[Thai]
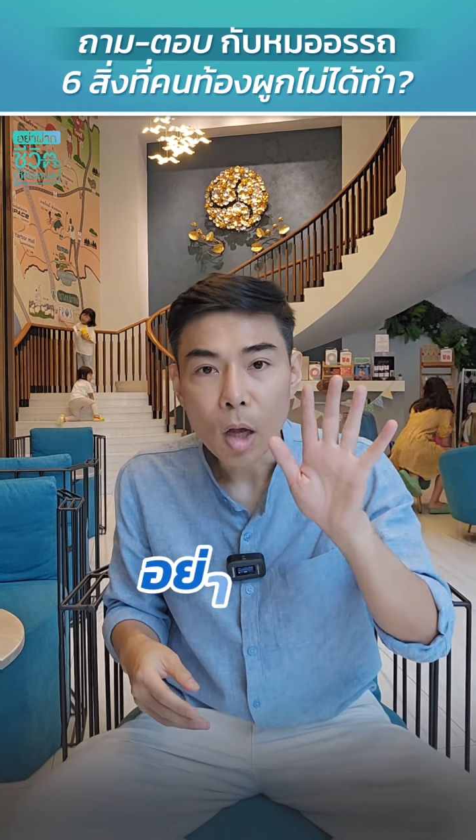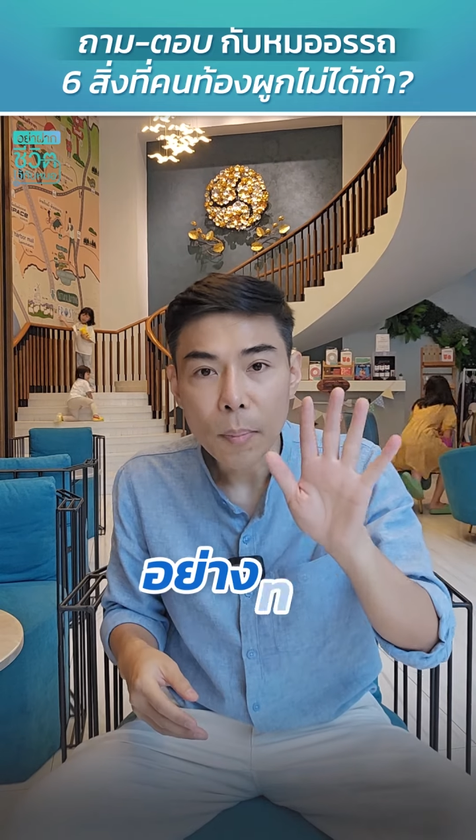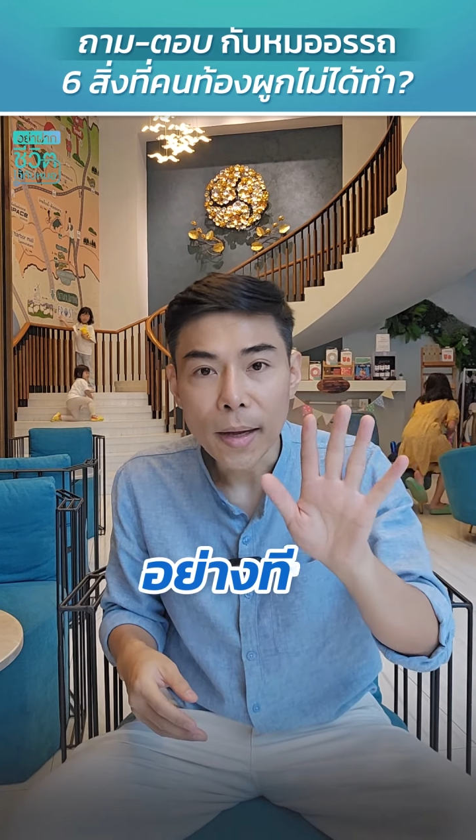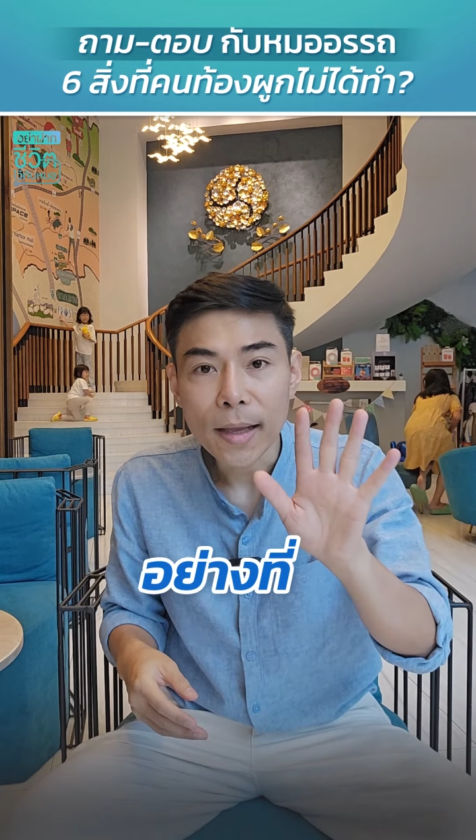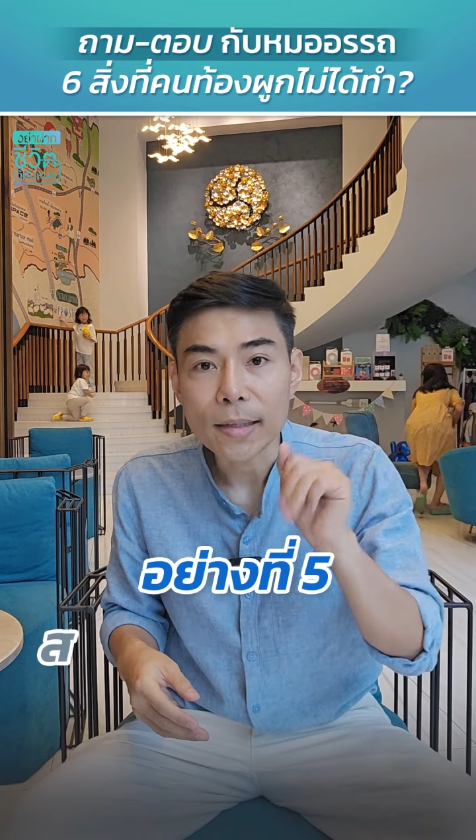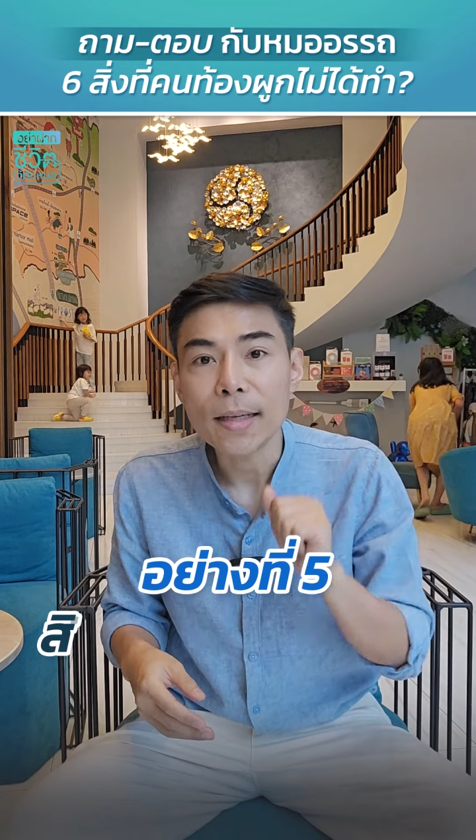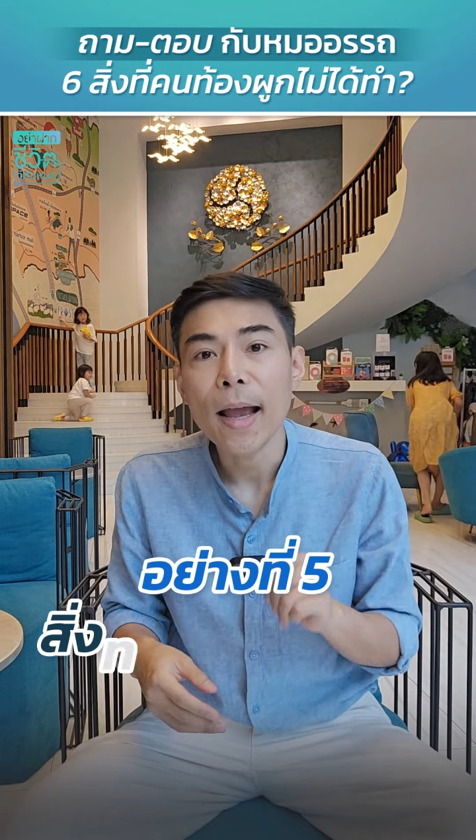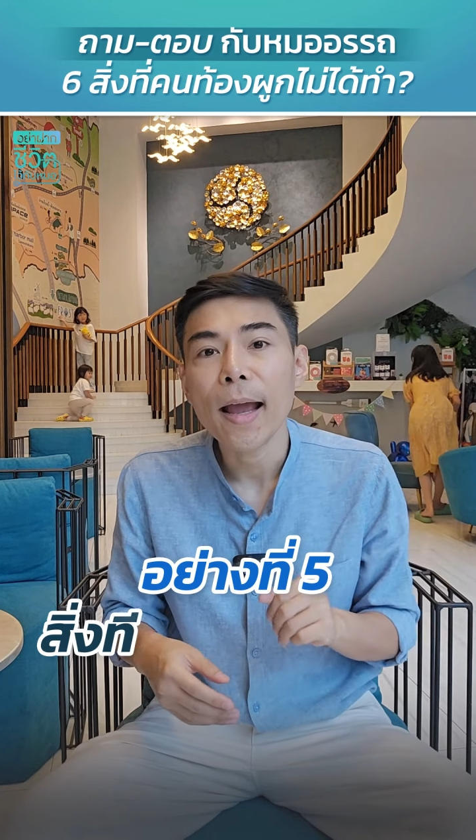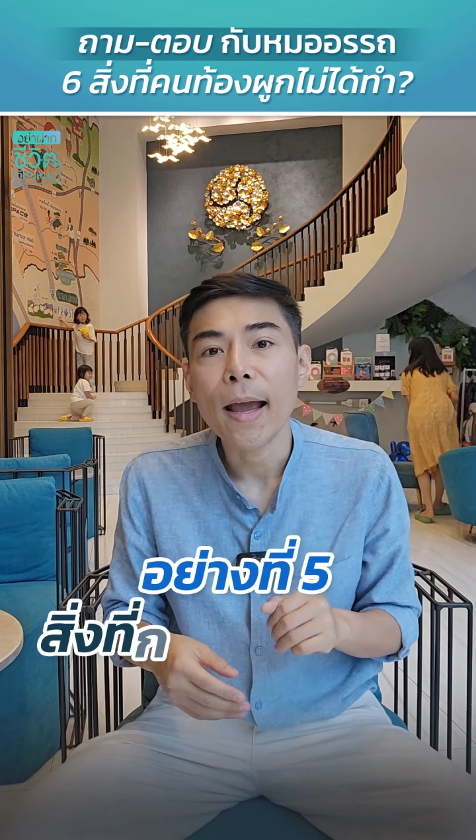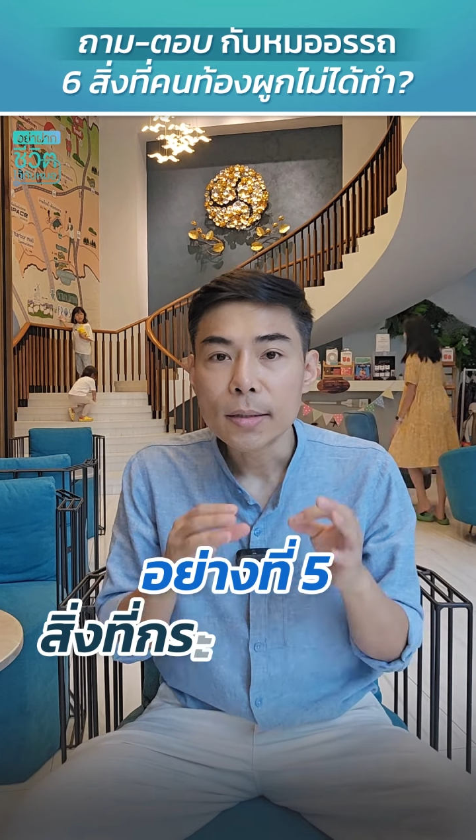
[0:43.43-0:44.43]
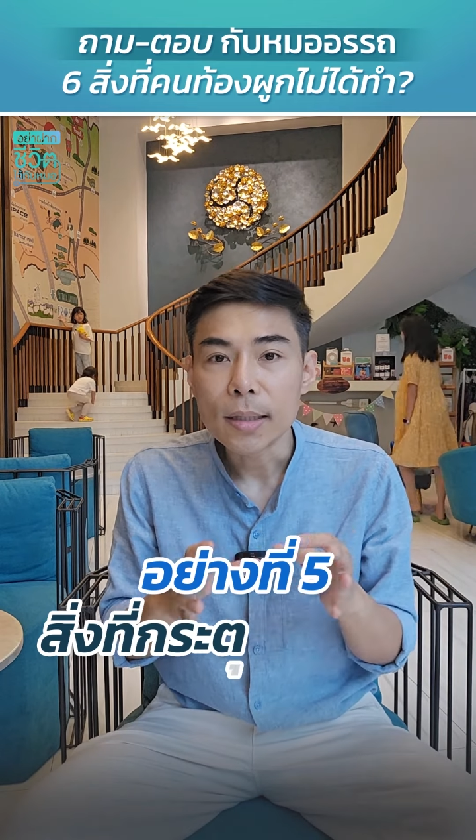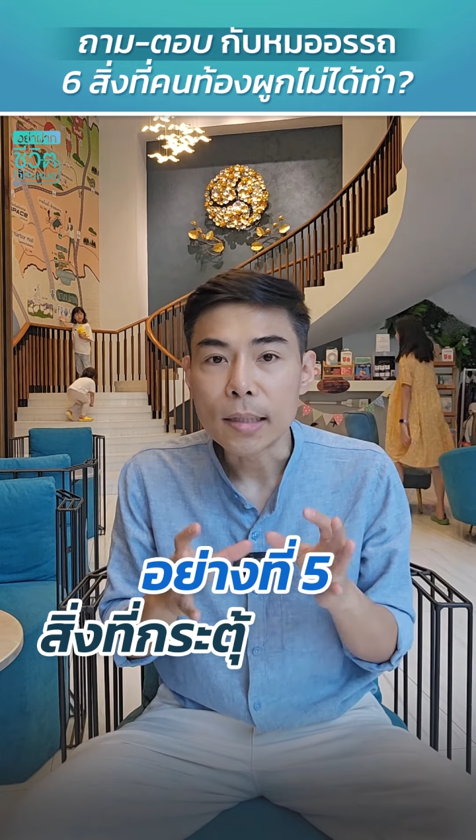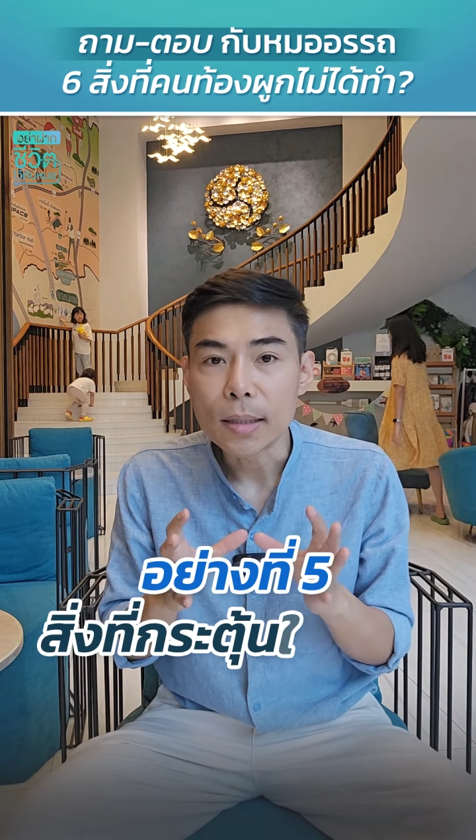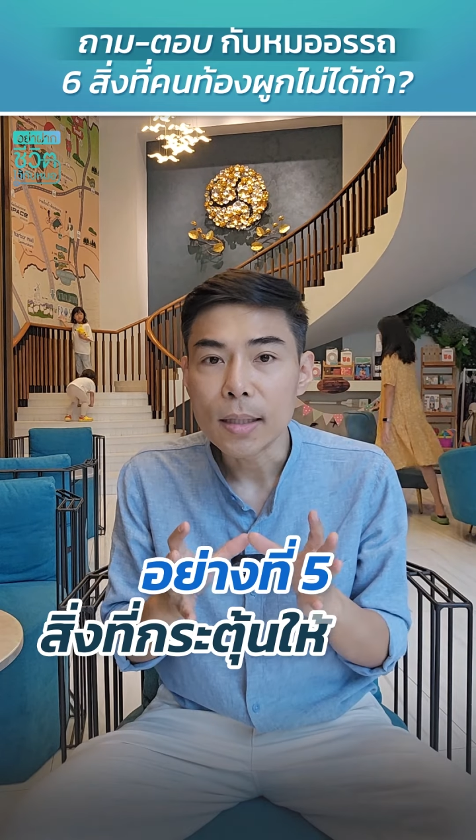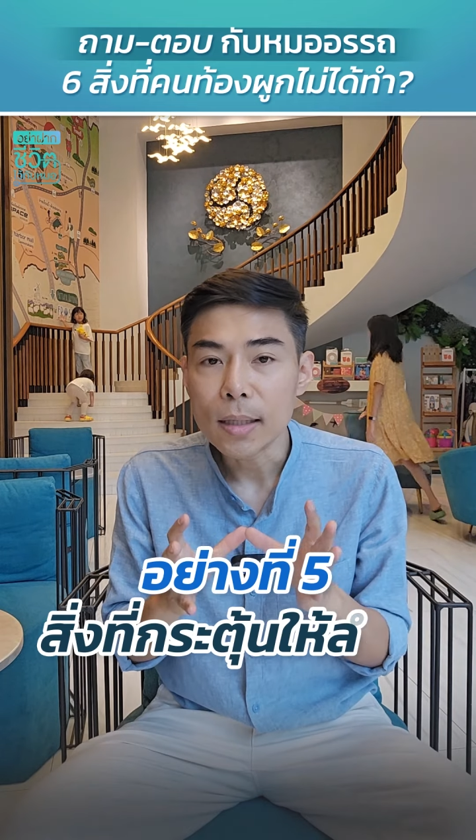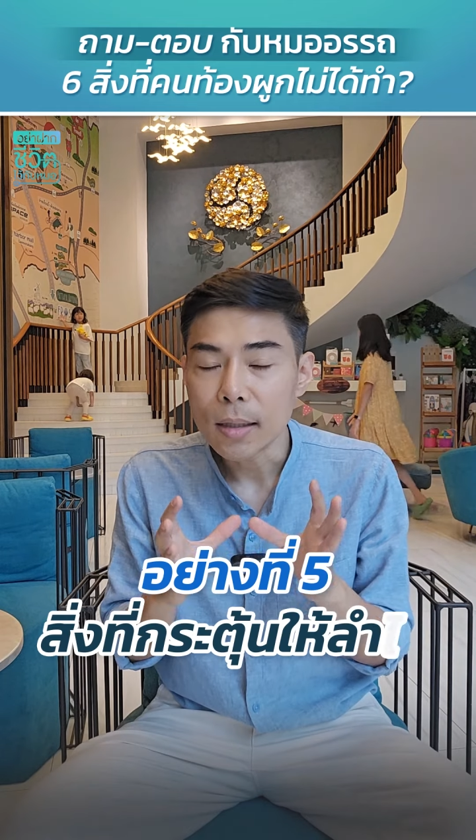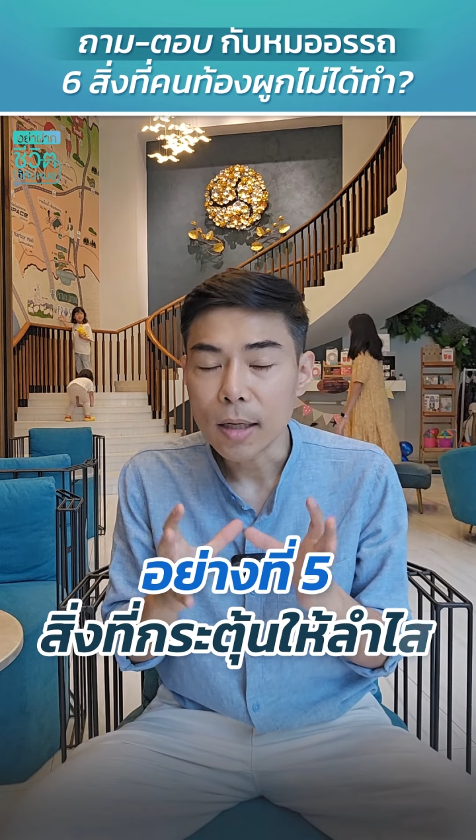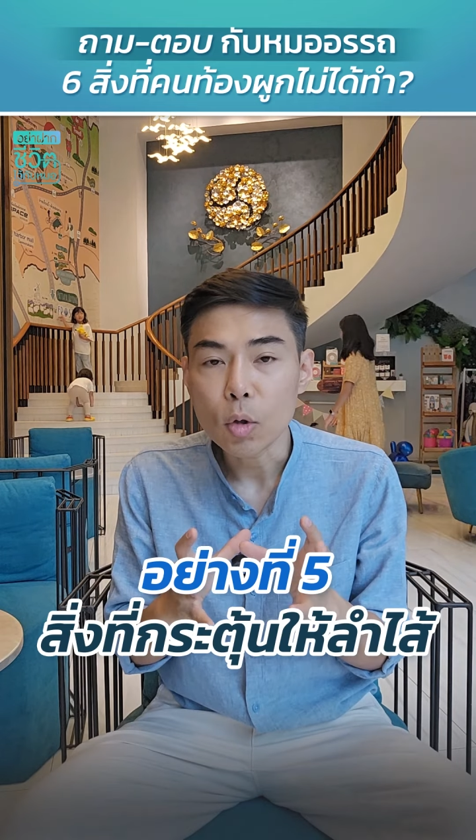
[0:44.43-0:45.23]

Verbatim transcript: ต่อมาอย่างที่ 5 สิ่งที่